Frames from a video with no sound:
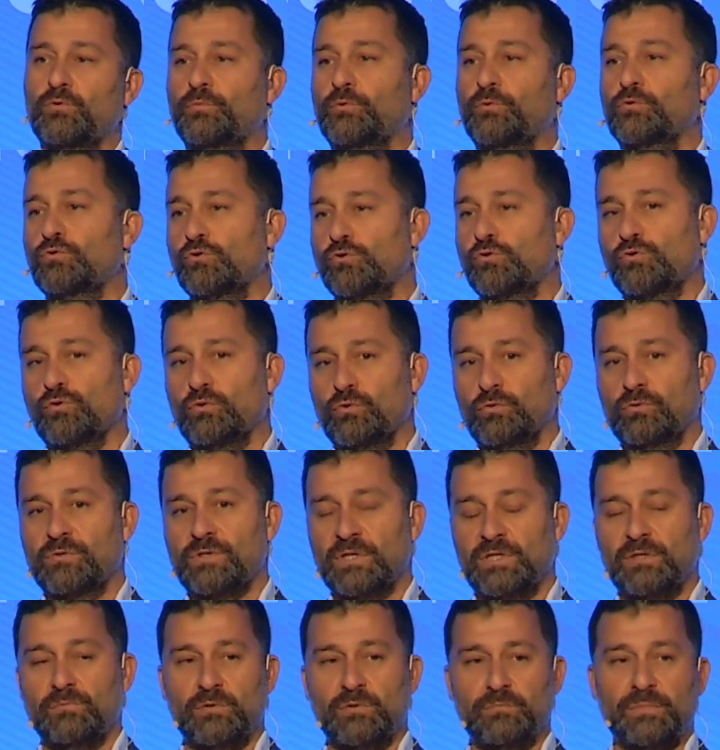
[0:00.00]
pozisyonun
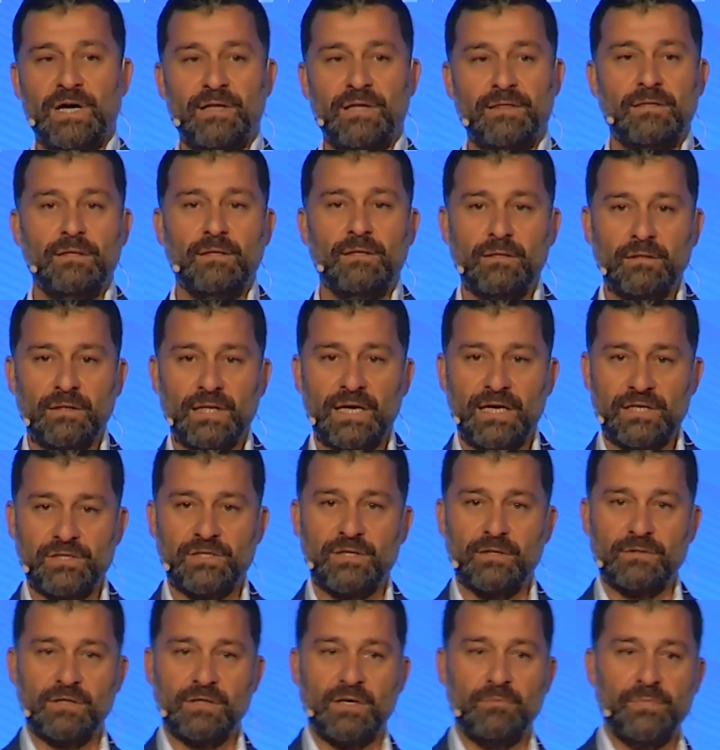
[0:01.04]
tanımı? Ben
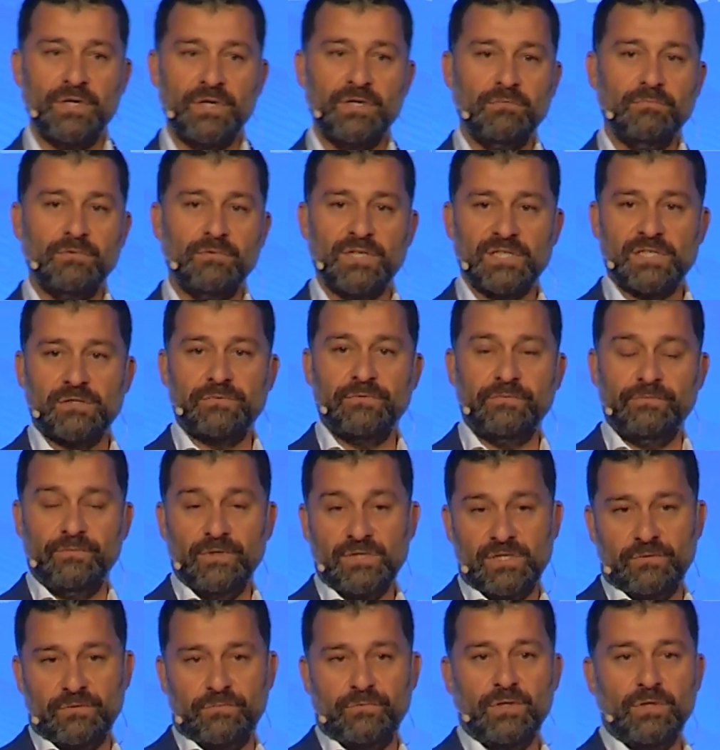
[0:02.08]
gerçekten benim vasıf,
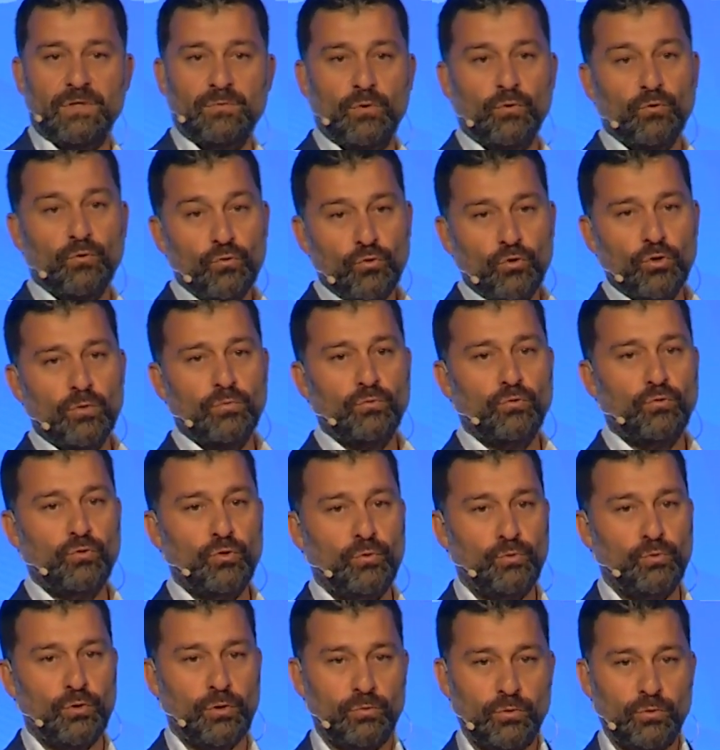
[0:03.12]
vasıflarıma uyuyor mu,
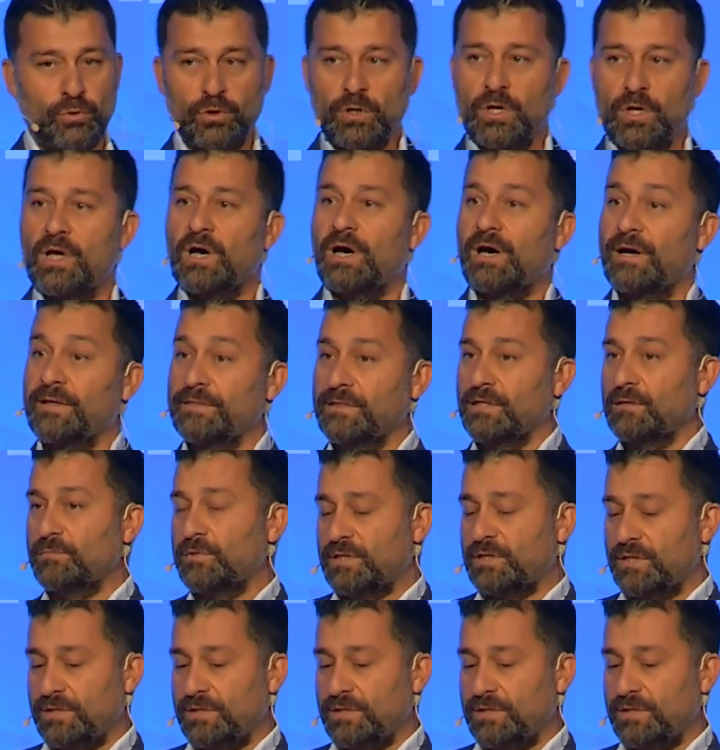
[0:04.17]
uymuyor mu anlamak